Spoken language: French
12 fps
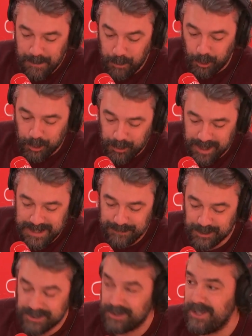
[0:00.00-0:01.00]
Pourquoi
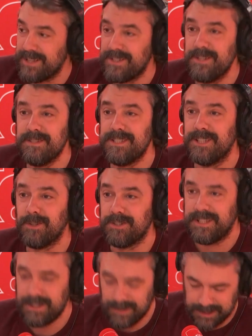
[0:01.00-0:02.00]
Ivan Sanderson s'est
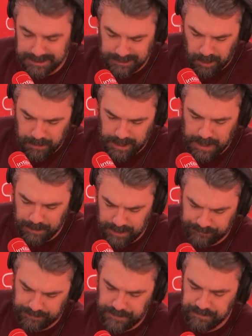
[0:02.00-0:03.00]
entêté avec un titre pareil
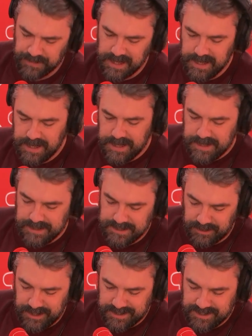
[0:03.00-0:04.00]
Bref, si
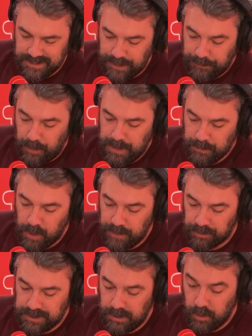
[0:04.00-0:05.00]
Sanderson a formellement
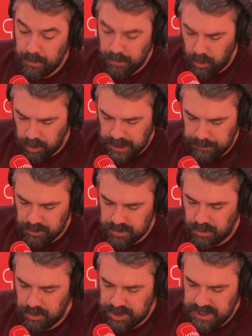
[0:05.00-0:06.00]
inventé le mot
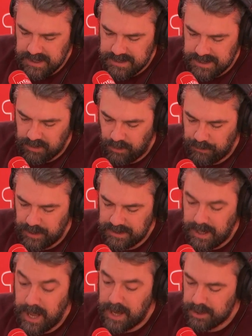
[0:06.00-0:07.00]
cryptozoologie, c'est en
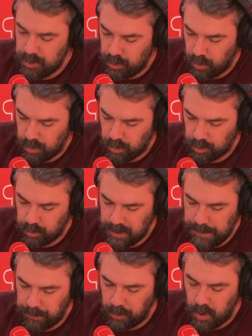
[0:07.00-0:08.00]
fait à un duo qu'on doit
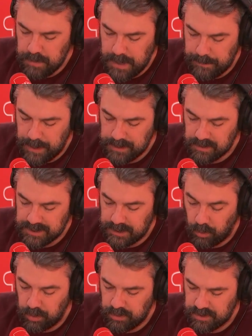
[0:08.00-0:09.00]
les premiers pas de cette
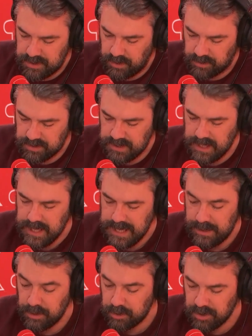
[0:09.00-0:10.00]
drôle de science.
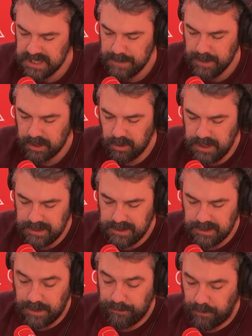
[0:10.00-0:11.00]
Et le deuxième acolyte
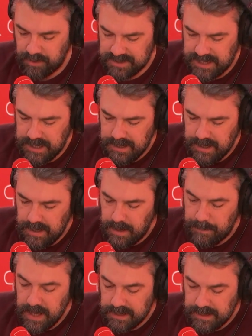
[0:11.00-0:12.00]
Français,
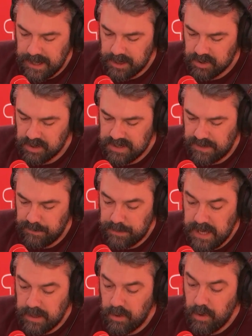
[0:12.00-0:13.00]
Bernard-Joseph
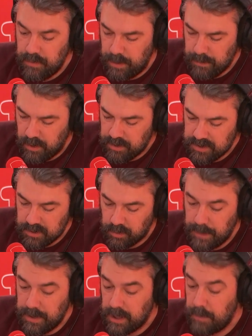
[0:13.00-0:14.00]
Pierre Evelmans,
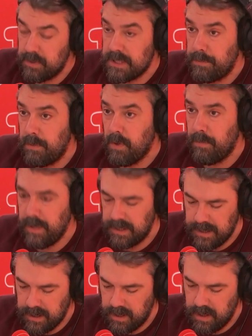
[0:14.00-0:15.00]
qu'on appellera plus simplement
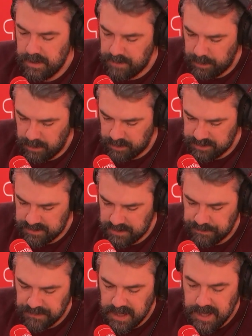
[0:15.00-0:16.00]
Bernard evelmans
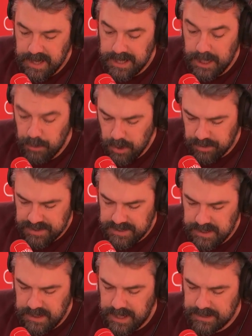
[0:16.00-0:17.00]
Et lui
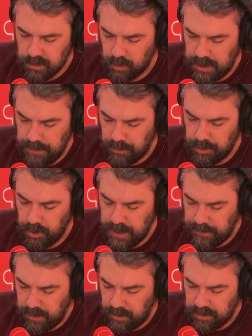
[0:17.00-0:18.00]
aussi a son livre de
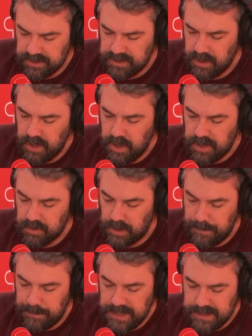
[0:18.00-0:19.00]
référence sur
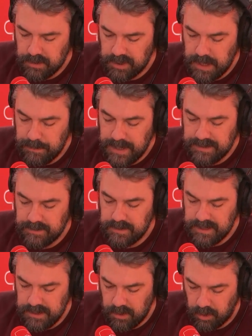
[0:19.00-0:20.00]
la piste des bêtes
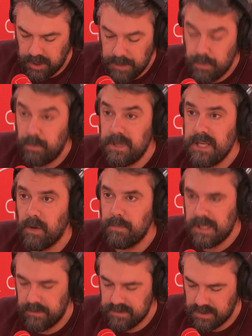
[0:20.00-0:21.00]
ignorées, publié en
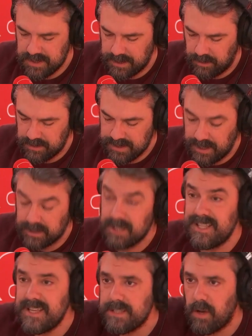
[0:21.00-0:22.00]
1955,
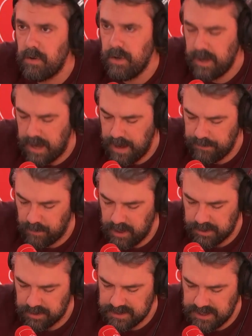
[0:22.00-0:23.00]
six ans avant
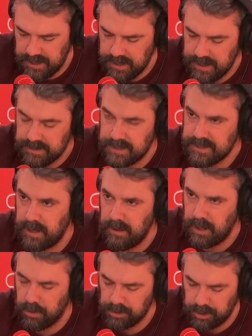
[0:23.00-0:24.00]
l'Écossais. C'est ça,
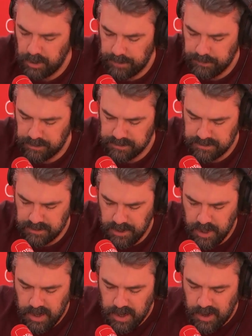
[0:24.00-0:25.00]
la grandeur de la France.
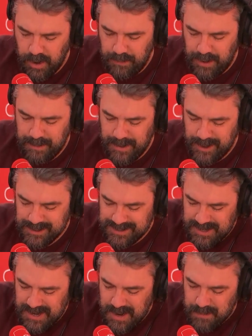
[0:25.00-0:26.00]

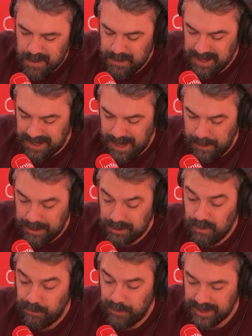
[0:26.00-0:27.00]
Evelmans publiera près
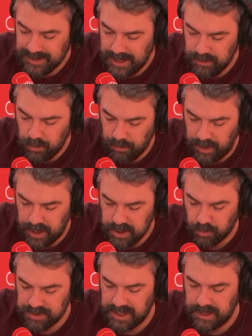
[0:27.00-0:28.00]
d'une vingtaine d'ouvrages
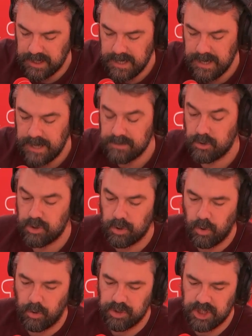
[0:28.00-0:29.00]
consacrés à ce genre
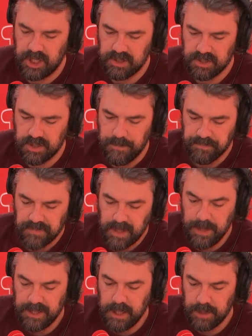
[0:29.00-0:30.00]
de recherche.
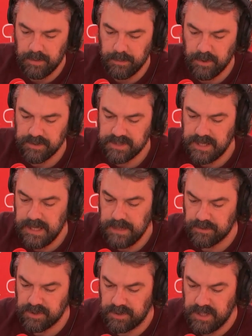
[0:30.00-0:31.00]
Bernard Evelmans et
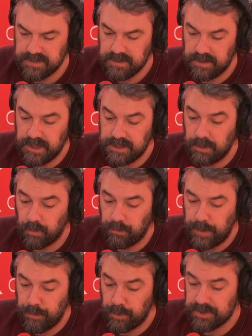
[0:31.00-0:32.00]
Yvan Sanderson étaient donc
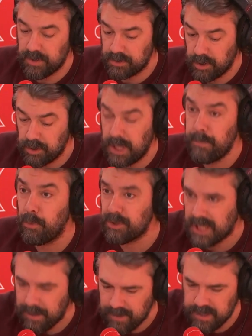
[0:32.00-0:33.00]
faits pour s'entendre et pour
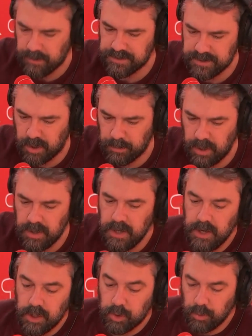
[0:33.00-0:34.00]
travailler ensemble.
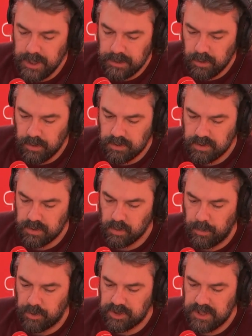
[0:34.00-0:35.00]
Tous les deux se
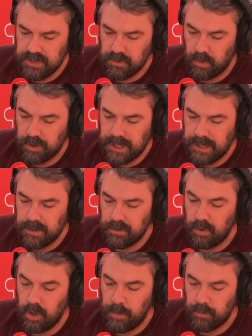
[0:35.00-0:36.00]
sont penchés sur le cas
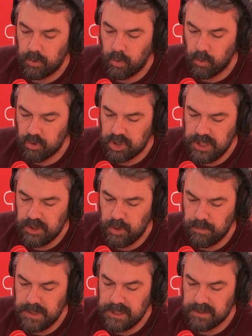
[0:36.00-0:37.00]
de l'homme congelé du
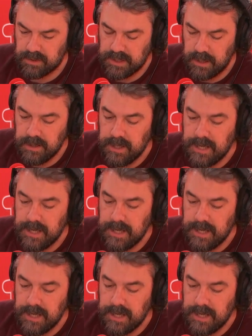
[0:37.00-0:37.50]
Minnesota.